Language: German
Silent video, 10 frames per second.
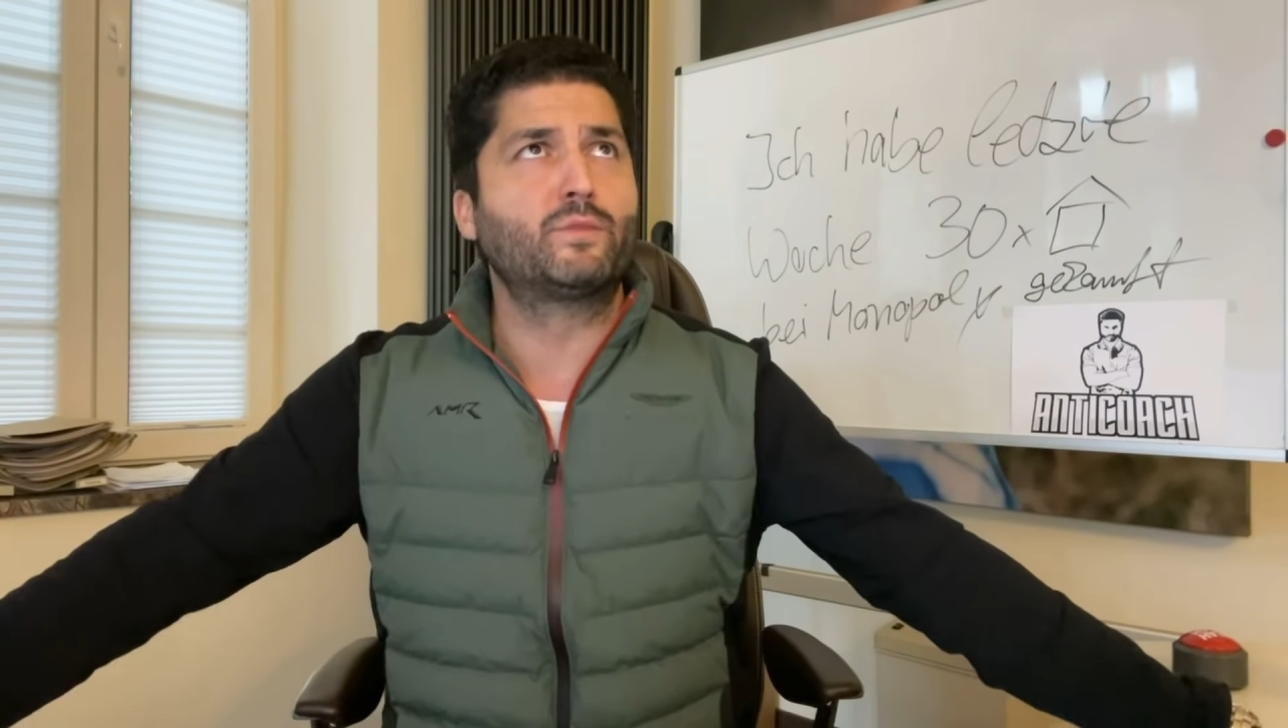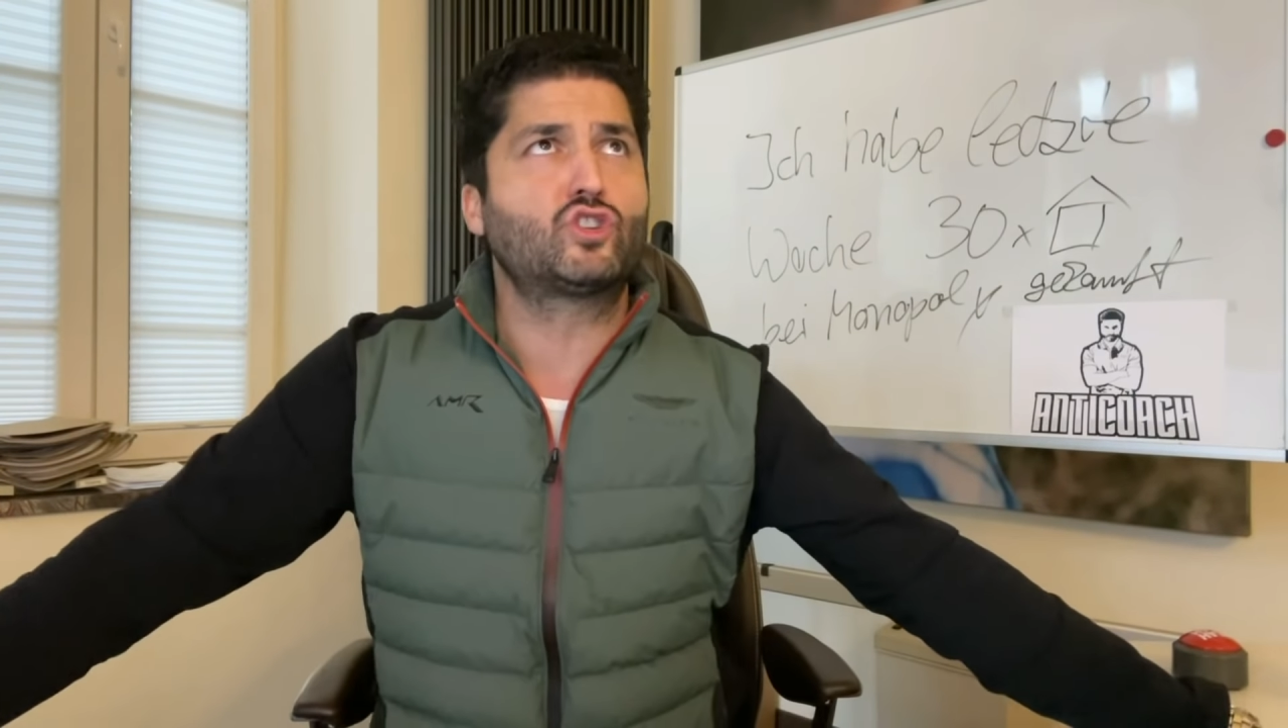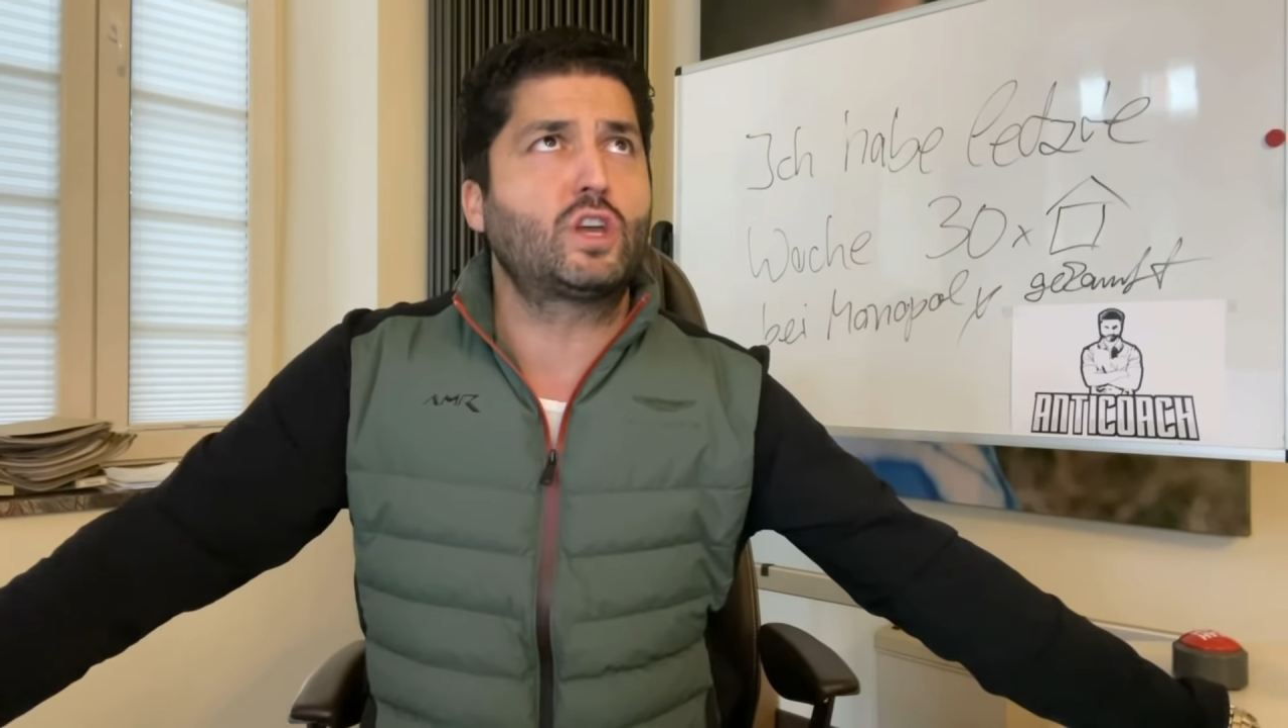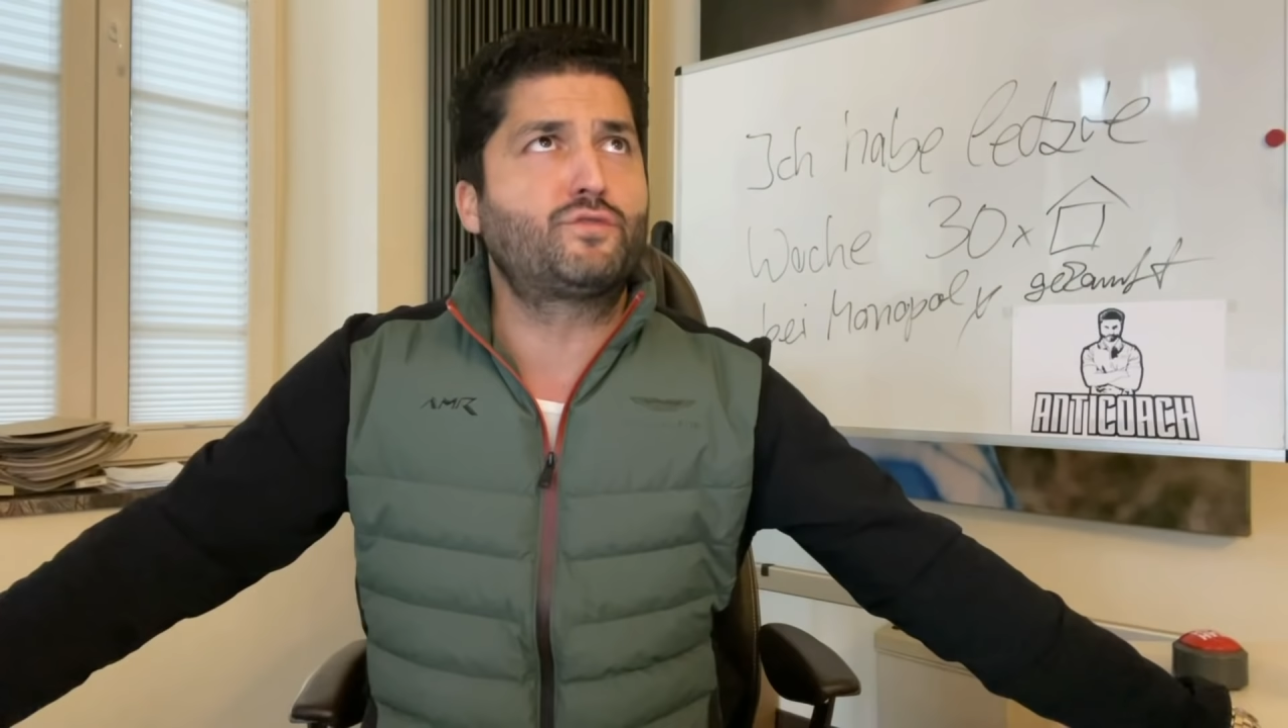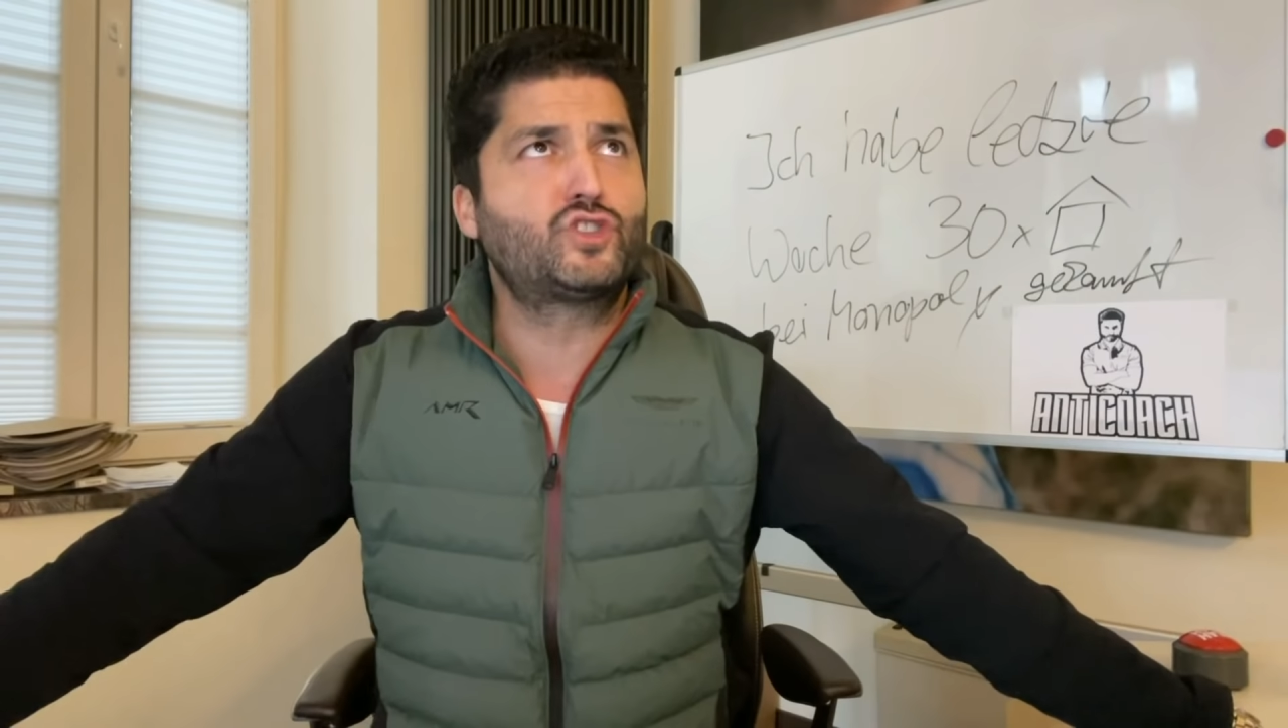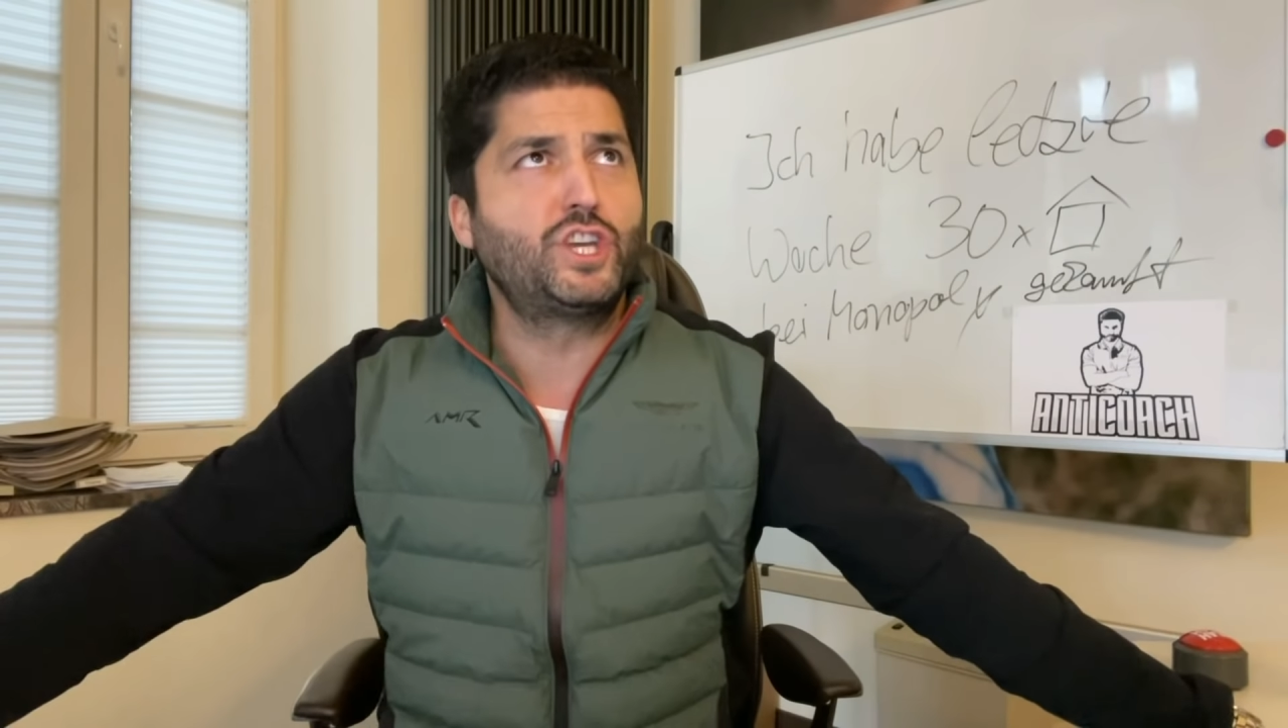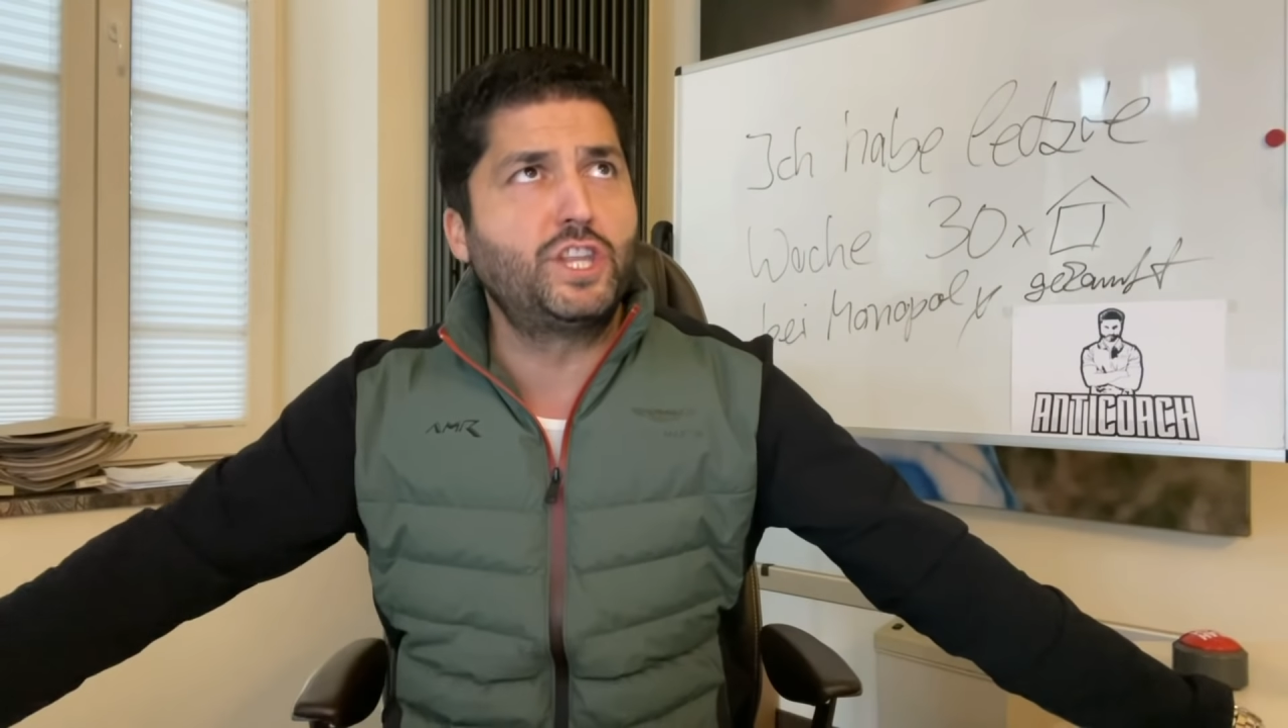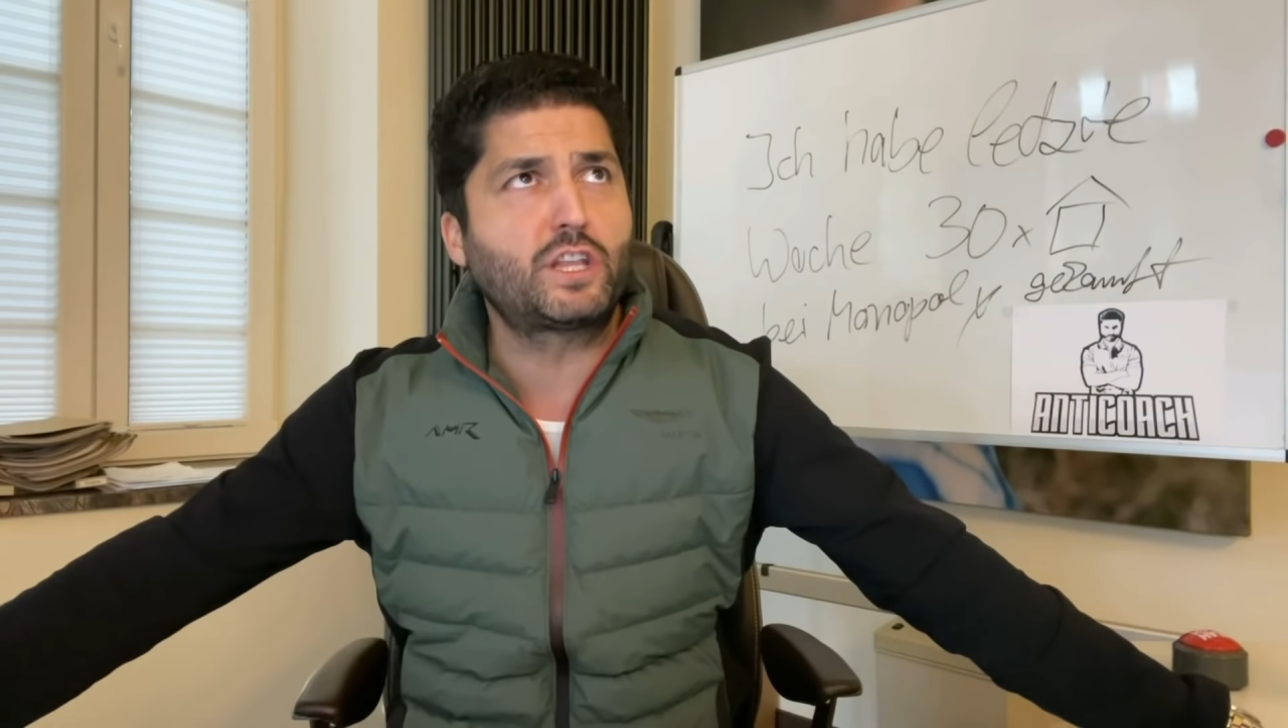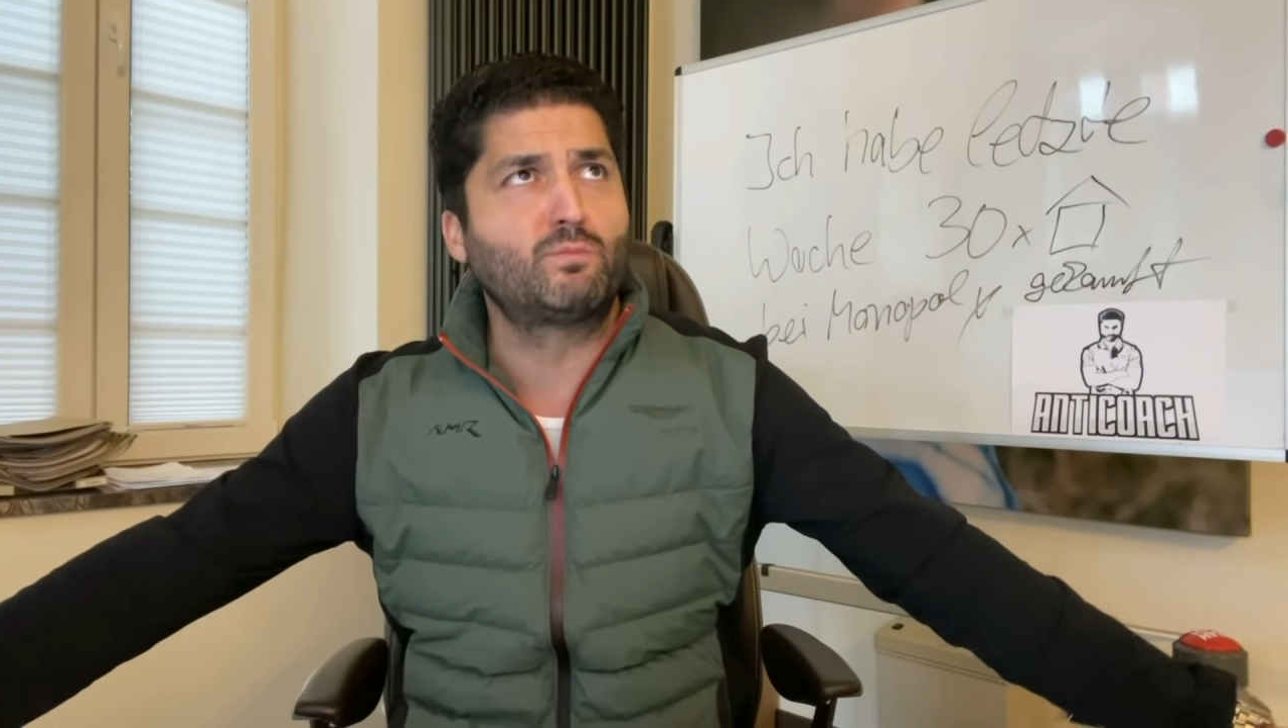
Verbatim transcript: Geschäft schädigt,